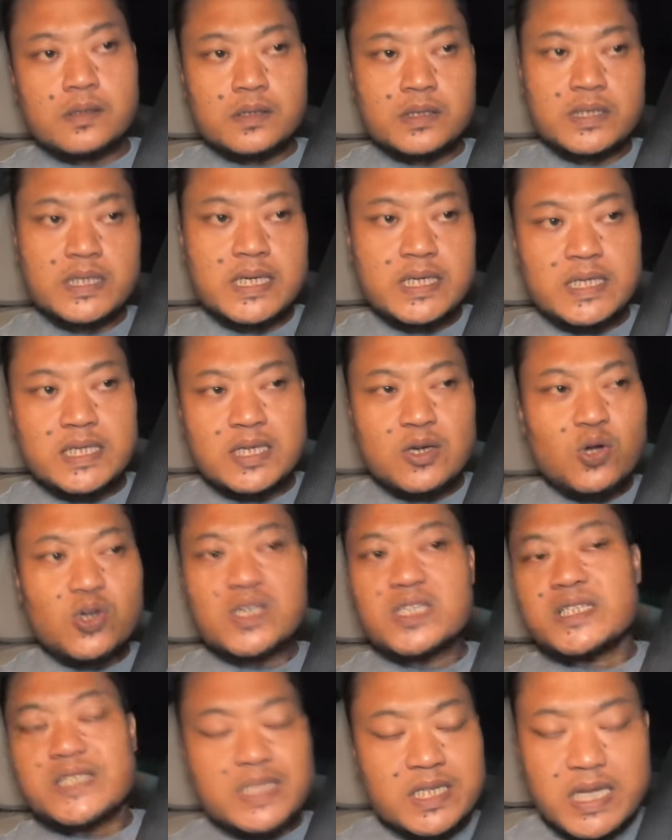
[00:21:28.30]
jadi
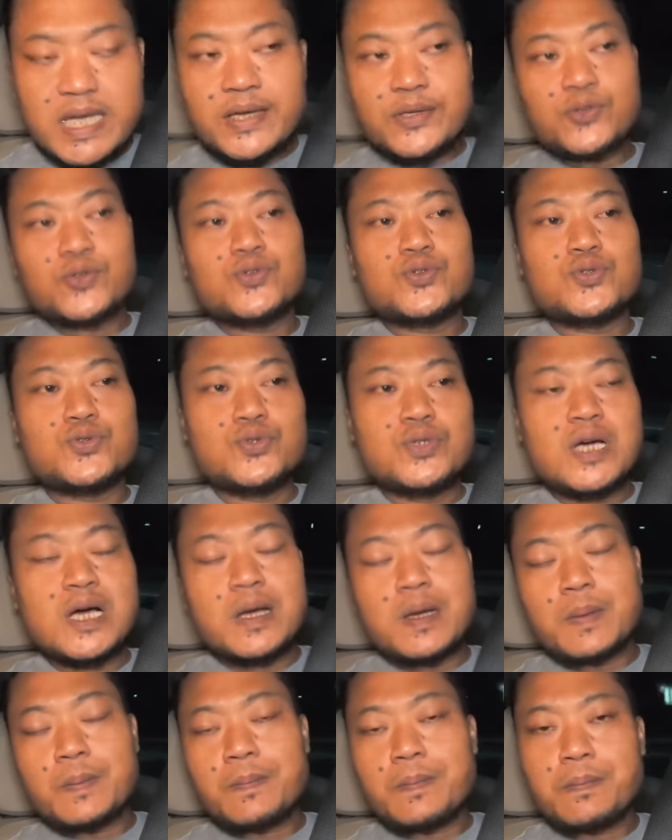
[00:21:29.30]
kondisinya itu
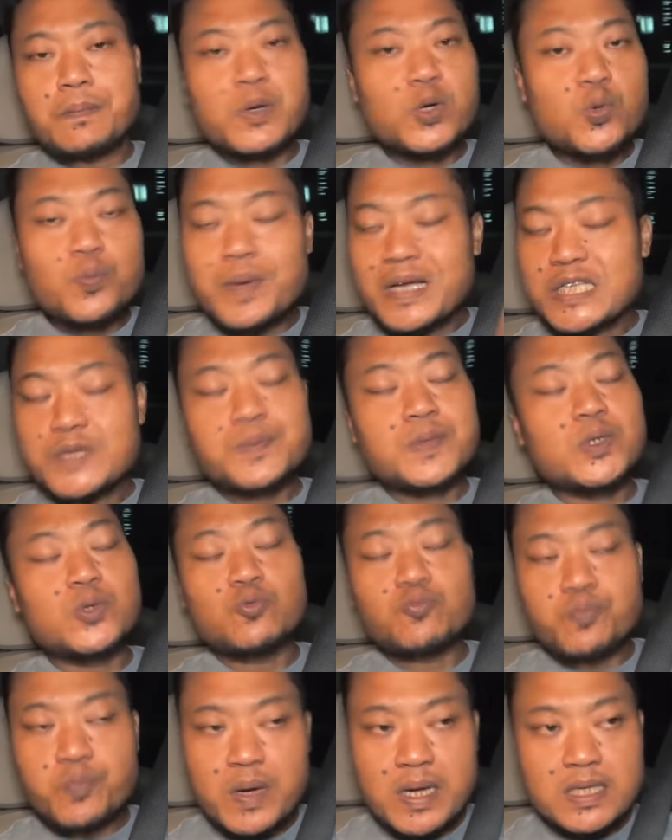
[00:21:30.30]
sudah melupas
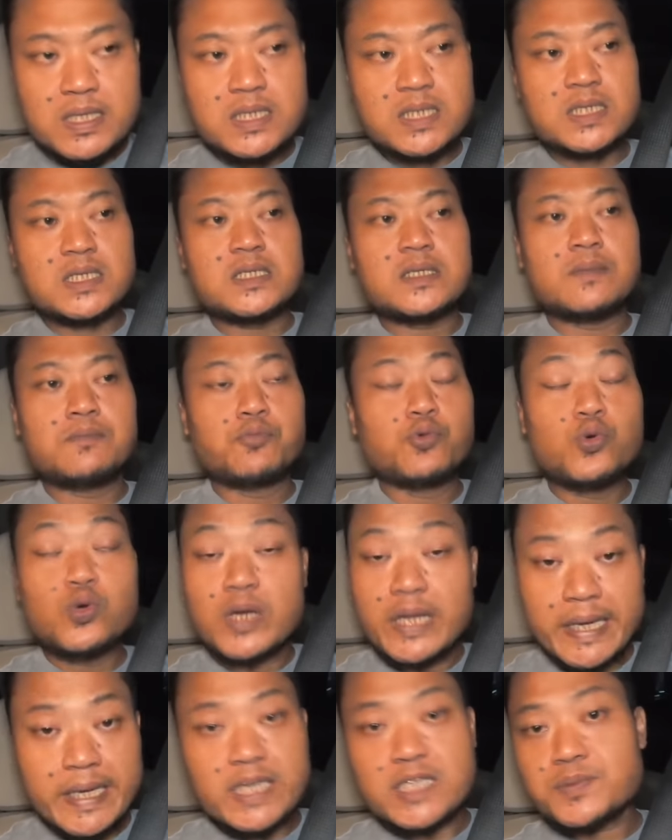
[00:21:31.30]
melupas
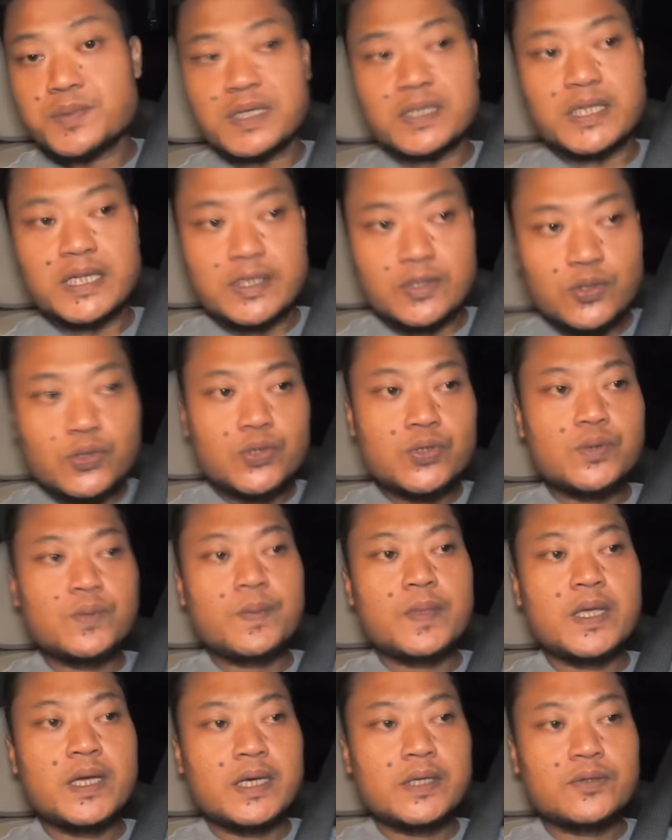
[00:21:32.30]
bule seperti itu
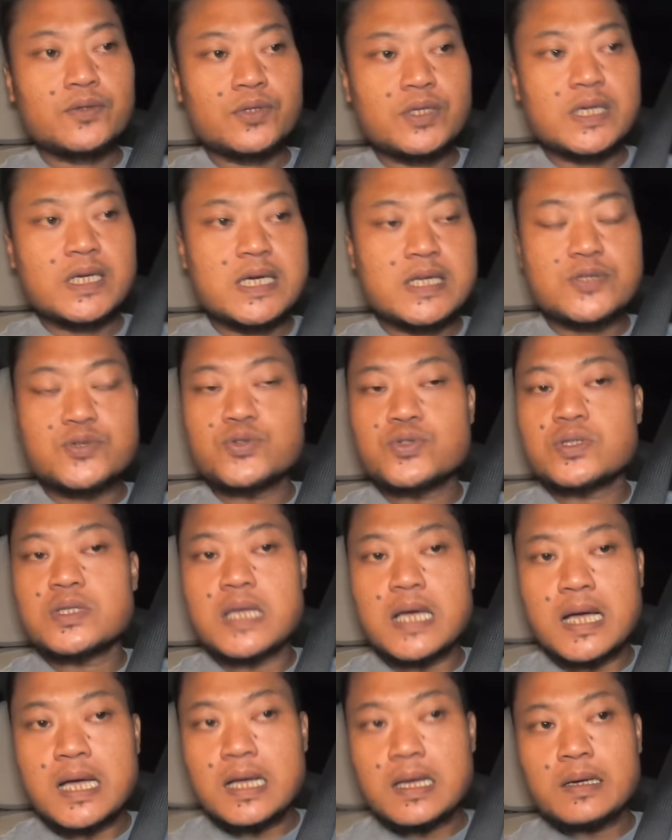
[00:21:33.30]
itu 3
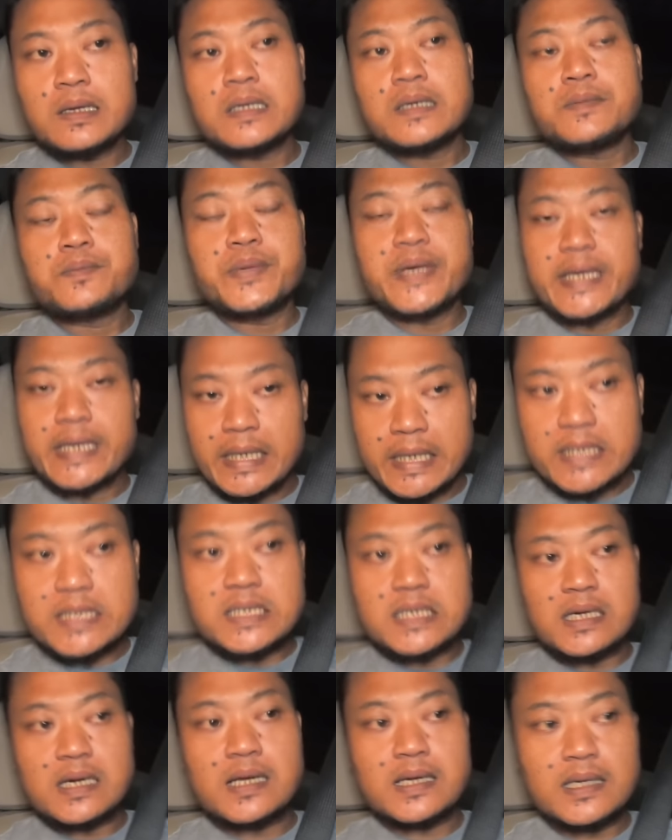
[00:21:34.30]
juta
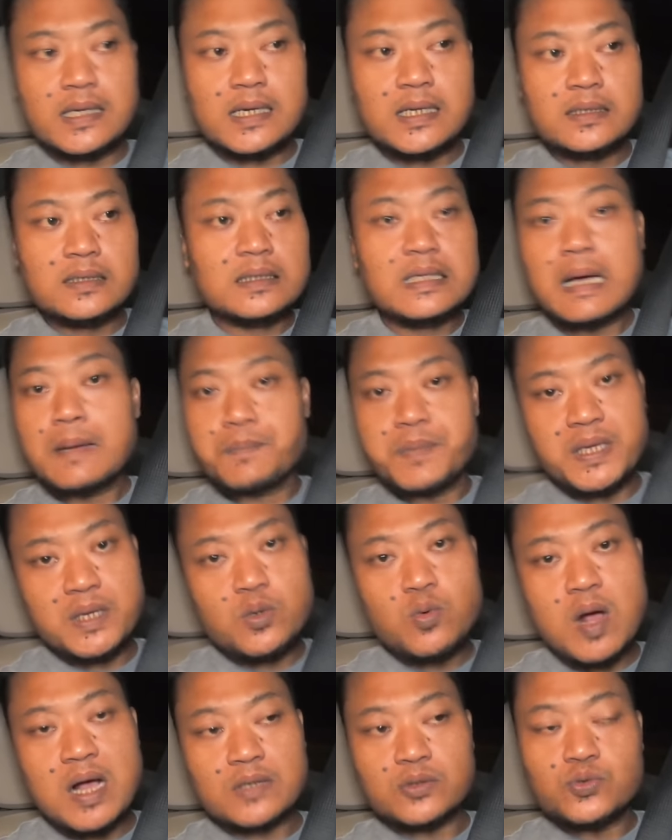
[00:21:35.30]
beres kira-kira tetapi
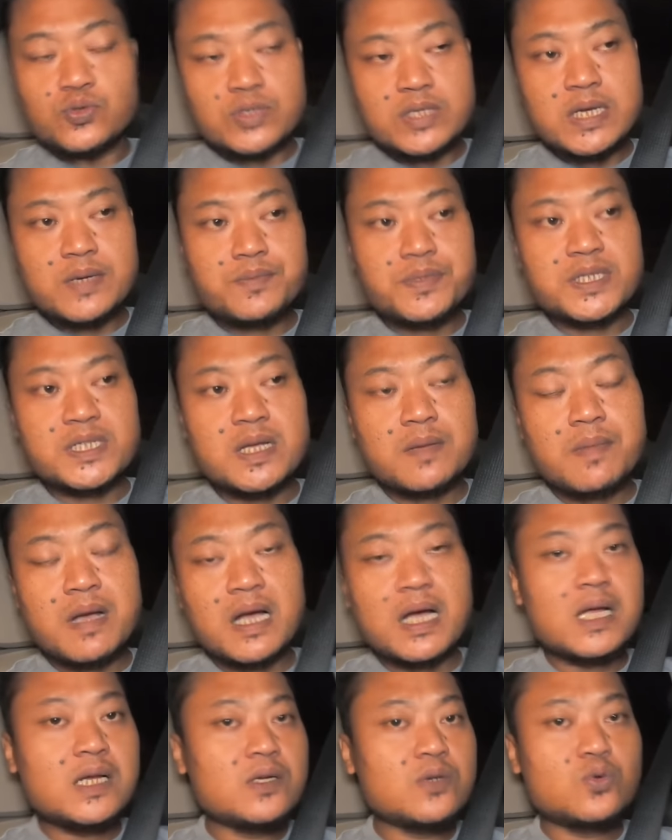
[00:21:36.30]
waktunya bisa
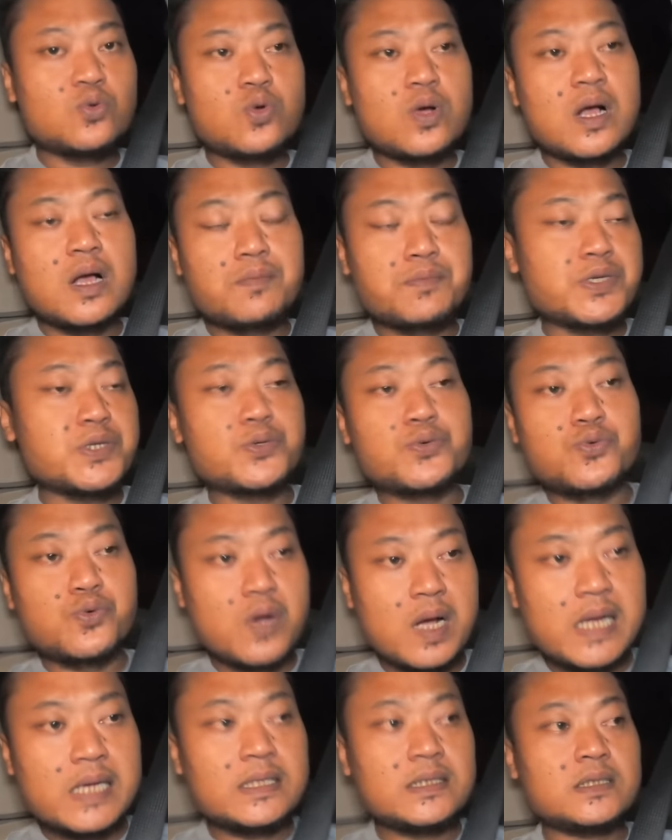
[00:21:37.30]
makan dua
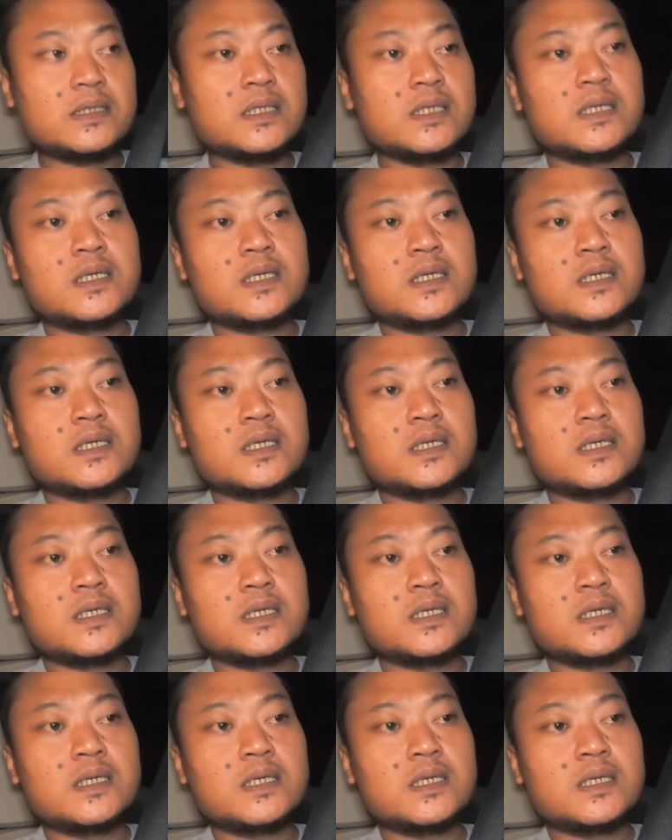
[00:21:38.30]
mingguan